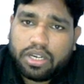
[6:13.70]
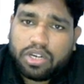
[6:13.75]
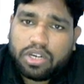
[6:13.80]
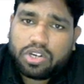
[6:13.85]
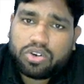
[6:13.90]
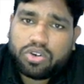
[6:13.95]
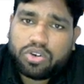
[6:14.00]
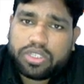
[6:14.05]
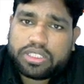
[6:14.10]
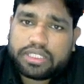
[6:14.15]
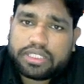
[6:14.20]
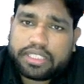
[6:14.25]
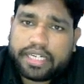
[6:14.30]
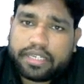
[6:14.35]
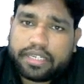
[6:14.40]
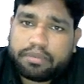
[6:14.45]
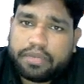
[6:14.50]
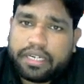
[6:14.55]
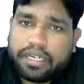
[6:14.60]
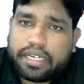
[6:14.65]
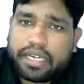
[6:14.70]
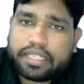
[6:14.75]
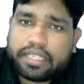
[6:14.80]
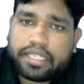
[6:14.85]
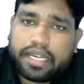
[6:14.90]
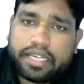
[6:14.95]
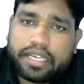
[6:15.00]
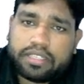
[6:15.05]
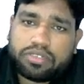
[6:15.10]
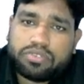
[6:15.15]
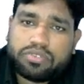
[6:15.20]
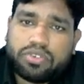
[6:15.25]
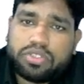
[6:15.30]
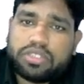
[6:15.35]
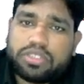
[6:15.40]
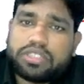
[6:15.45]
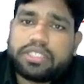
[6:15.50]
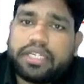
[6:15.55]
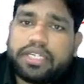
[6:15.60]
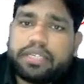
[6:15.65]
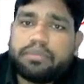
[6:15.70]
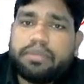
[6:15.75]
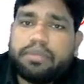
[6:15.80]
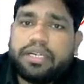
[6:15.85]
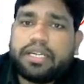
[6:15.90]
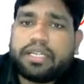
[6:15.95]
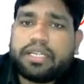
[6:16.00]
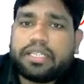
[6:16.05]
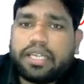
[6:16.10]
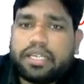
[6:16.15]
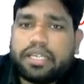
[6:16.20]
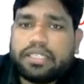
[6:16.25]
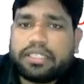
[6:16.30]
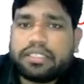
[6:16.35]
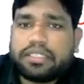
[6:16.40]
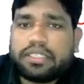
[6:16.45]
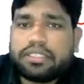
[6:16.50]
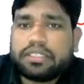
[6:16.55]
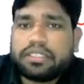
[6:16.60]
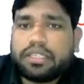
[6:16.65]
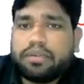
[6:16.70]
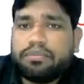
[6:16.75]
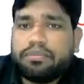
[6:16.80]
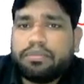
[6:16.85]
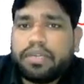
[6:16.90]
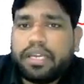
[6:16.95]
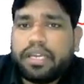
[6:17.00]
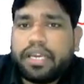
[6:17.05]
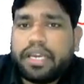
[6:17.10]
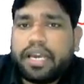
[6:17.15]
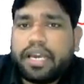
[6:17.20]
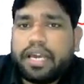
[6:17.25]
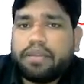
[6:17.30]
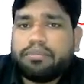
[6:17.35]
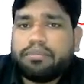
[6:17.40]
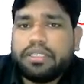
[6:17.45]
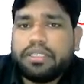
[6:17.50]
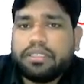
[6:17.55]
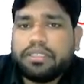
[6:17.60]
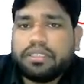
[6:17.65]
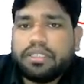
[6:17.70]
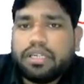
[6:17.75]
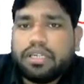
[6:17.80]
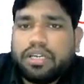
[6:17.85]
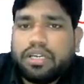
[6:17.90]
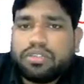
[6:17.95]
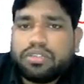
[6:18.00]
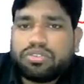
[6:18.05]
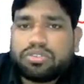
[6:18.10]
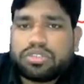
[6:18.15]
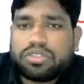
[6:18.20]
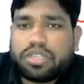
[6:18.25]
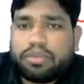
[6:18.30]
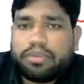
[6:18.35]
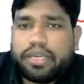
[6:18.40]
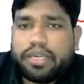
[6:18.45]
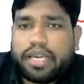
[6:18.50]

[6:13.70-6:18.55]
कोई स्टेटमेंट आता है तो वो स्टेटमेंट आता है जैसे सम ए आर बी तो सम ए